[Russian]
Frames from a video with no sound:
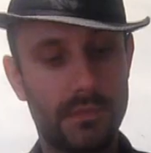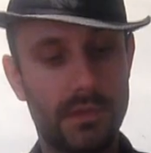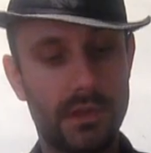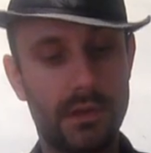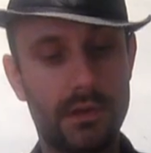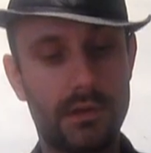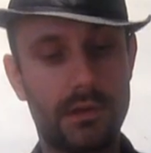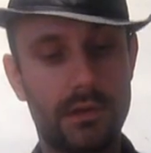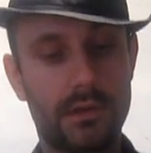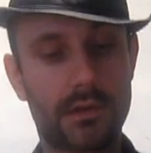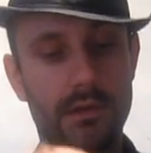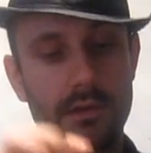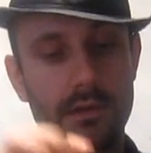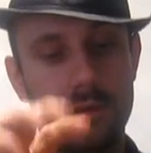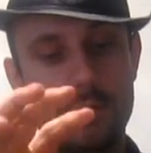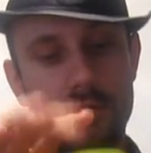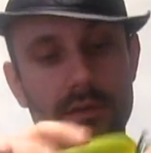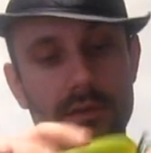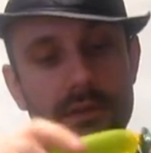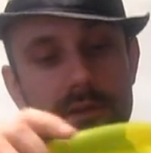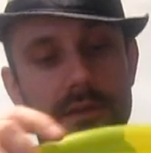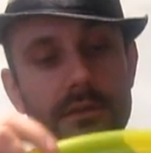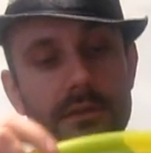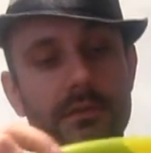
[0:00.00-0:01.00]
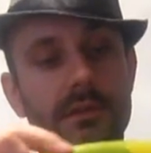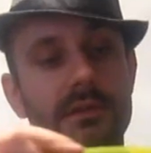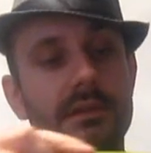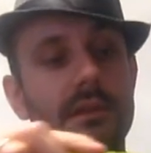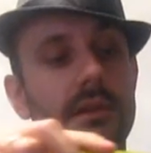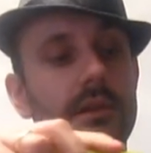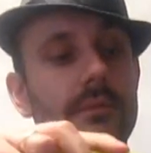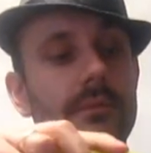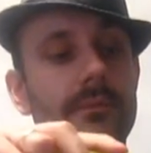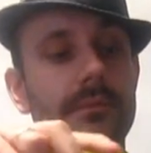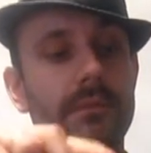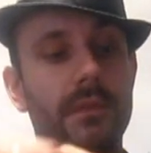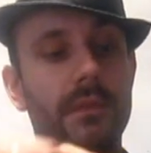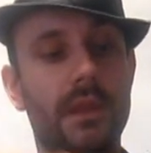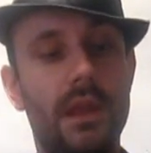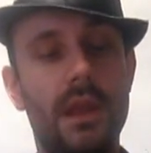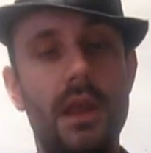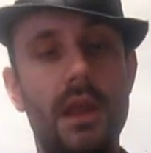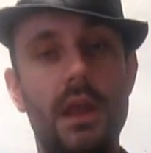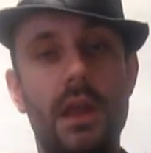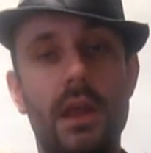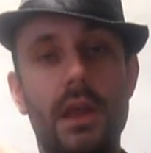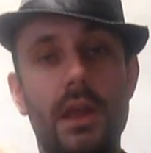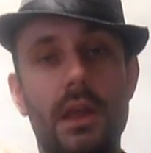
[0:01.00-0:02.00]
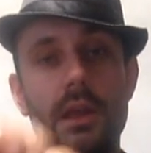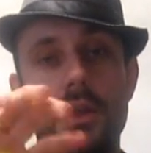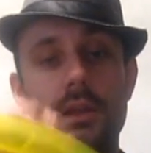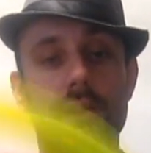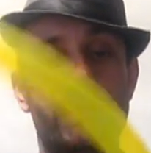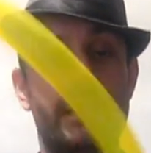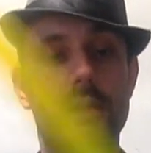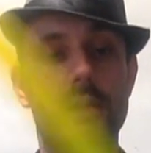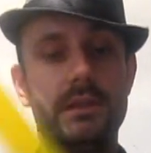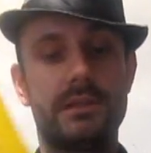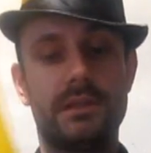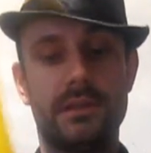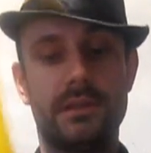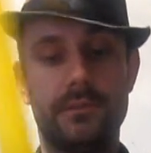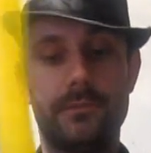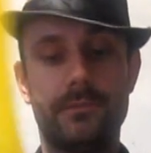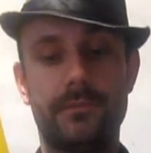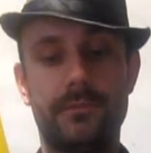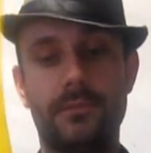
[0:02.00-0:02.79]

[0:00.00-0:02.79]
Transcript: Так, связали. Дальше.